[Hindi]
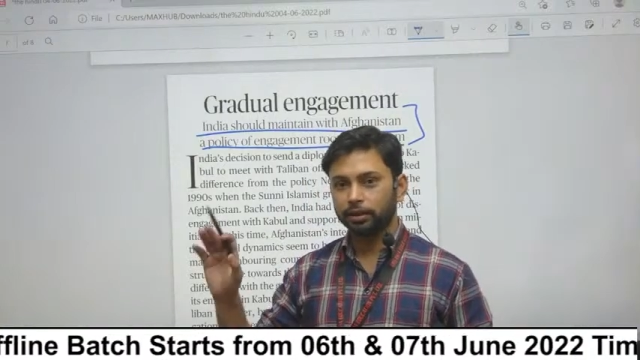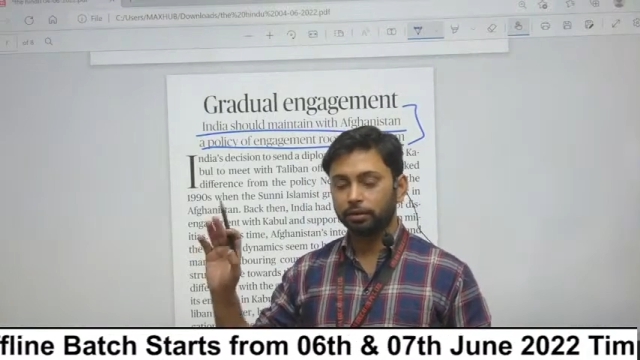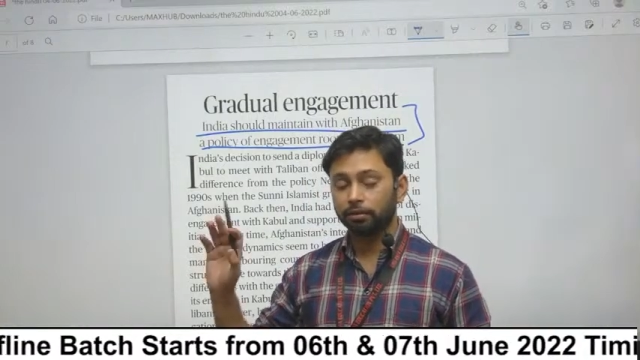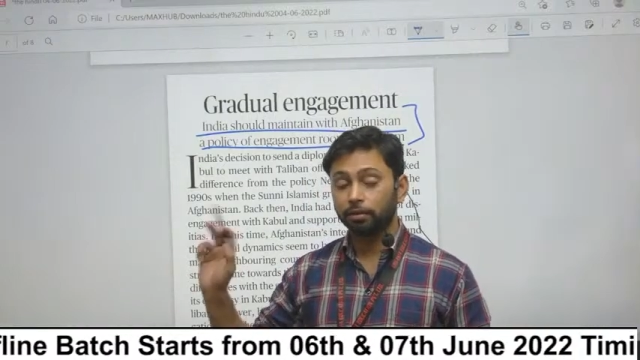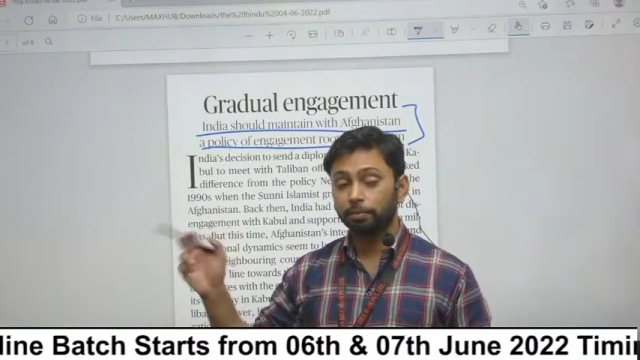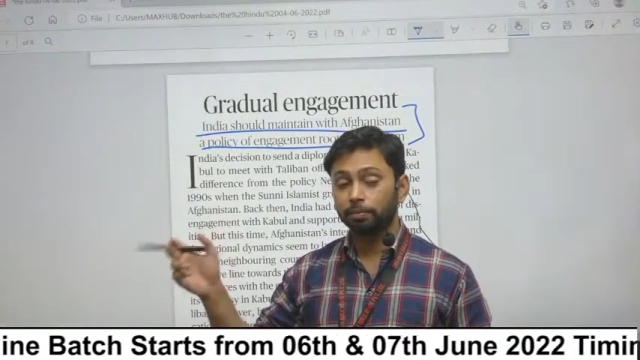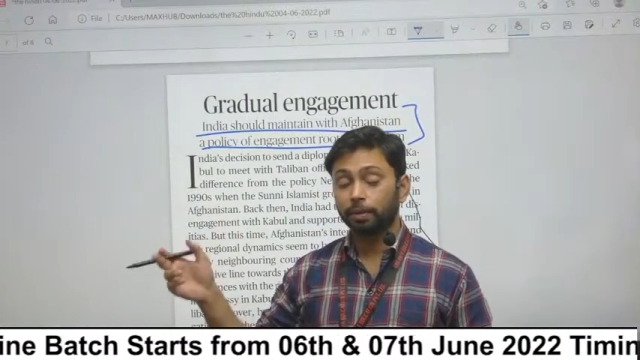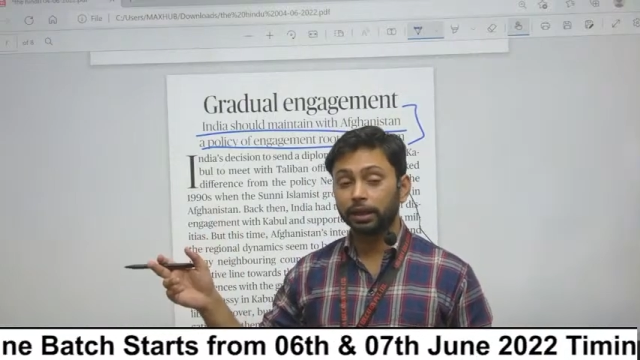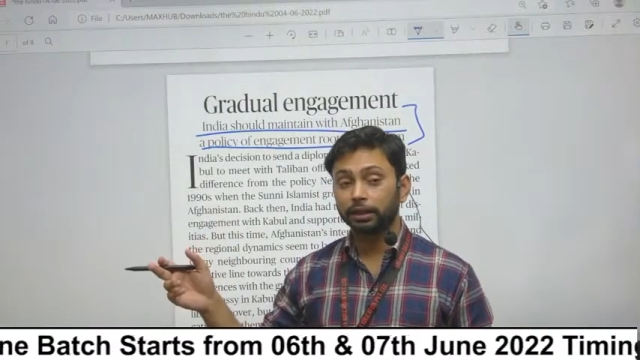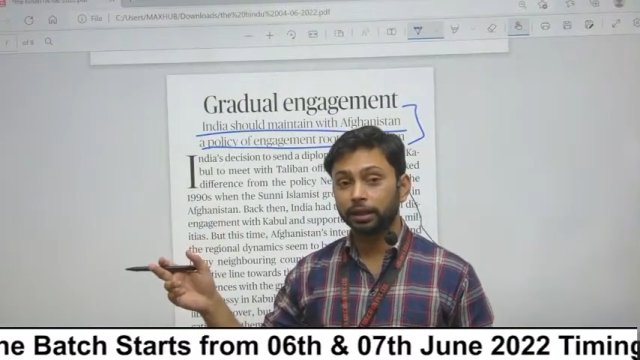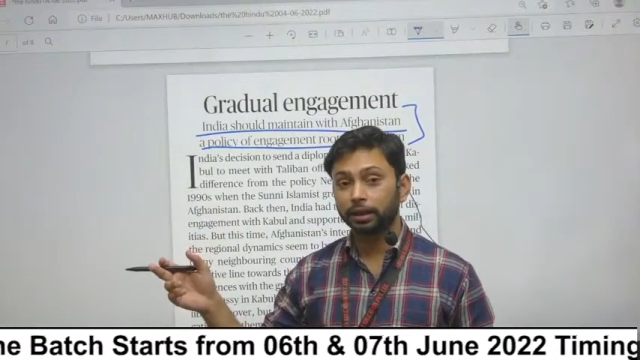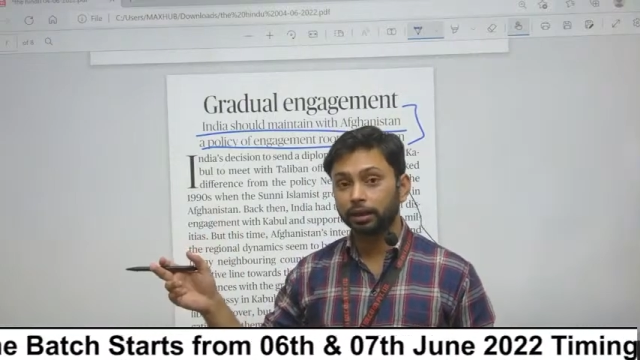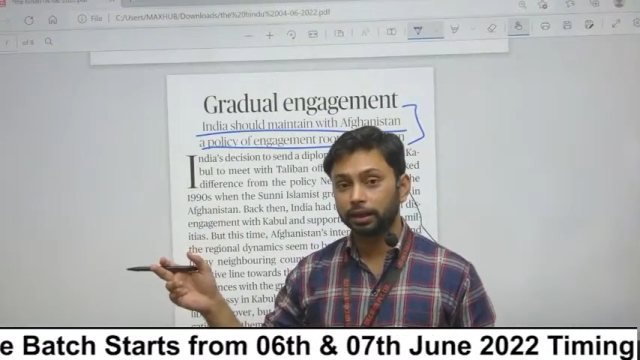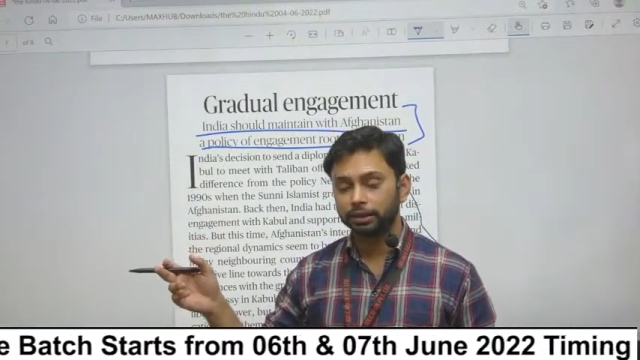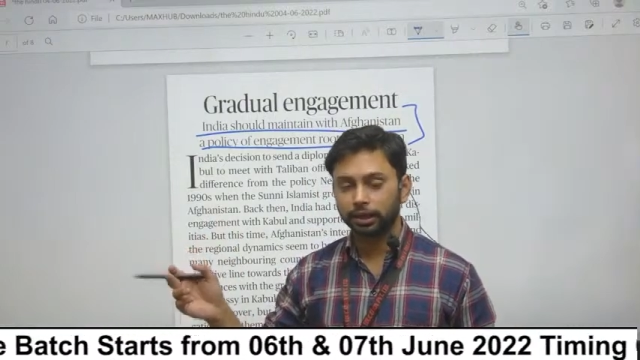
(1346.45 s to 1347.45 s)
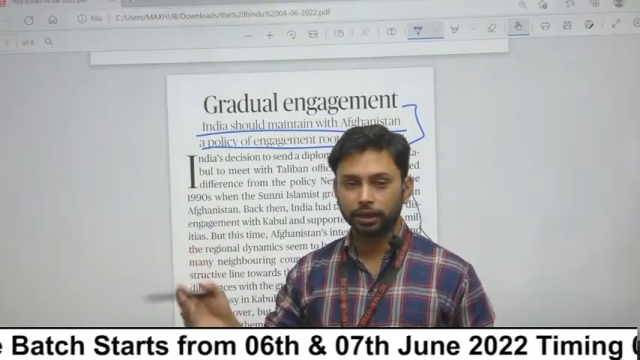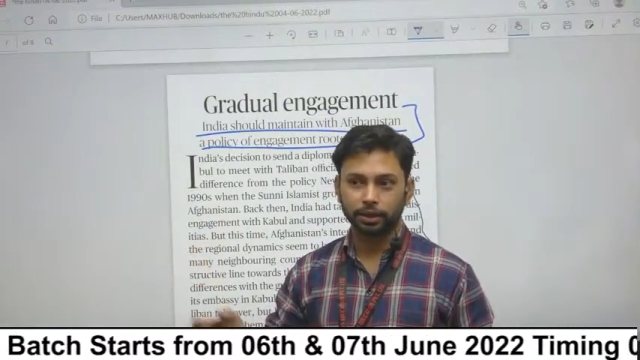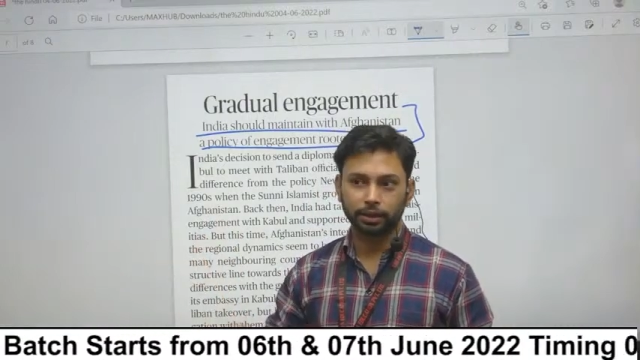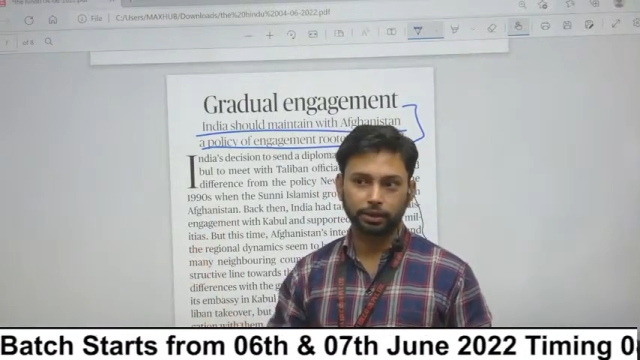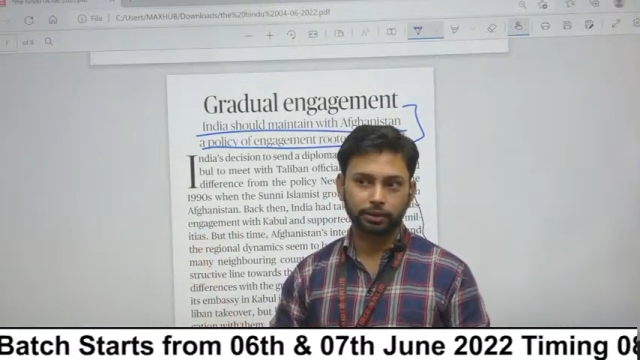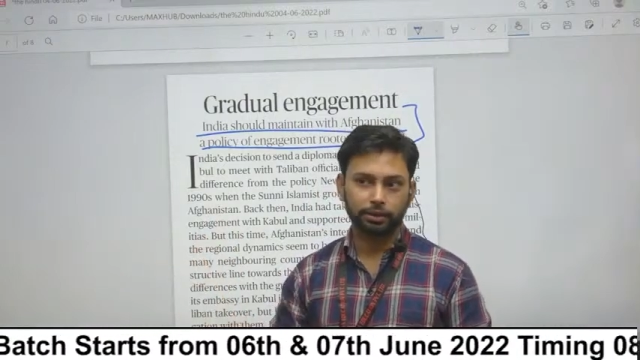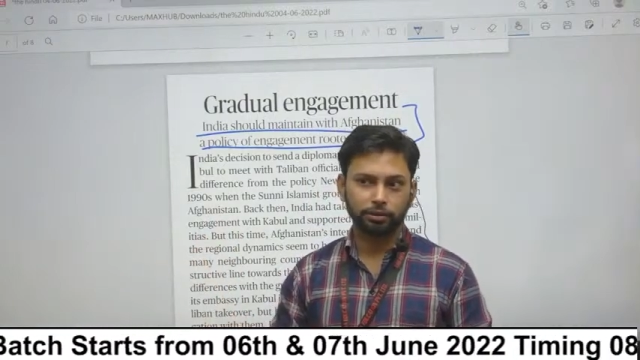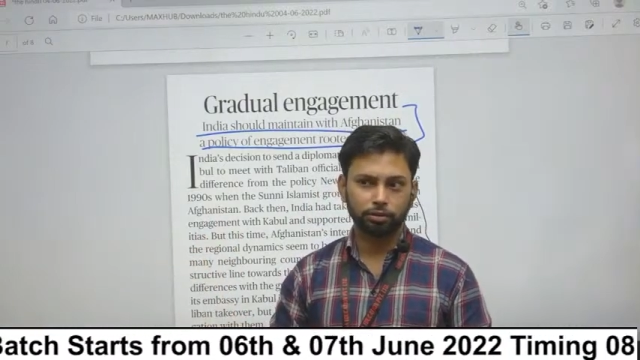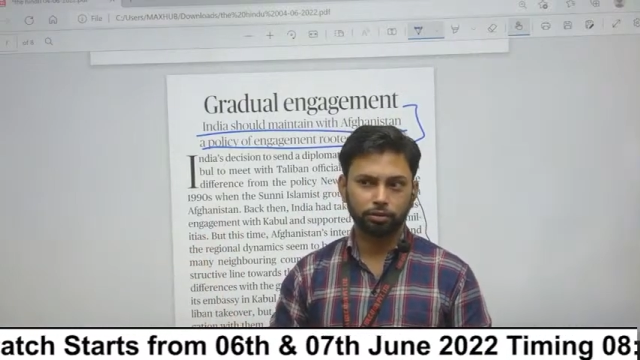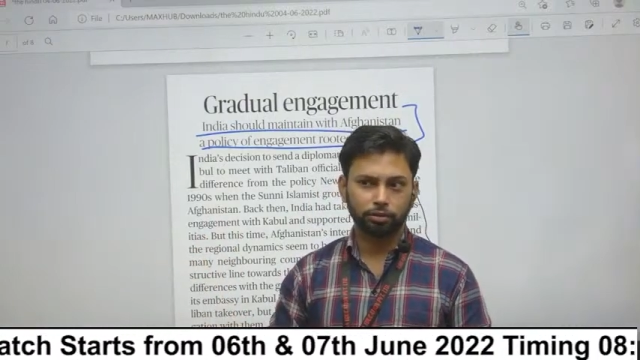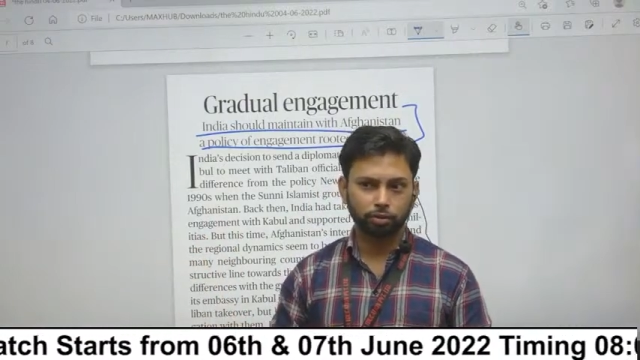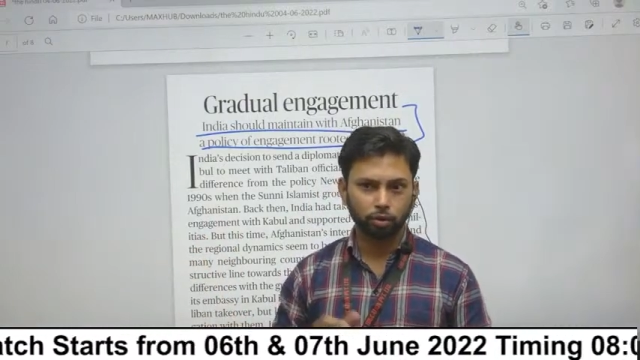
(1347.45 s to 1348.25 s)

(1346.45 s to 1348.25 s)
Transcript: तरफ हमें बात करना चाहते हैं तो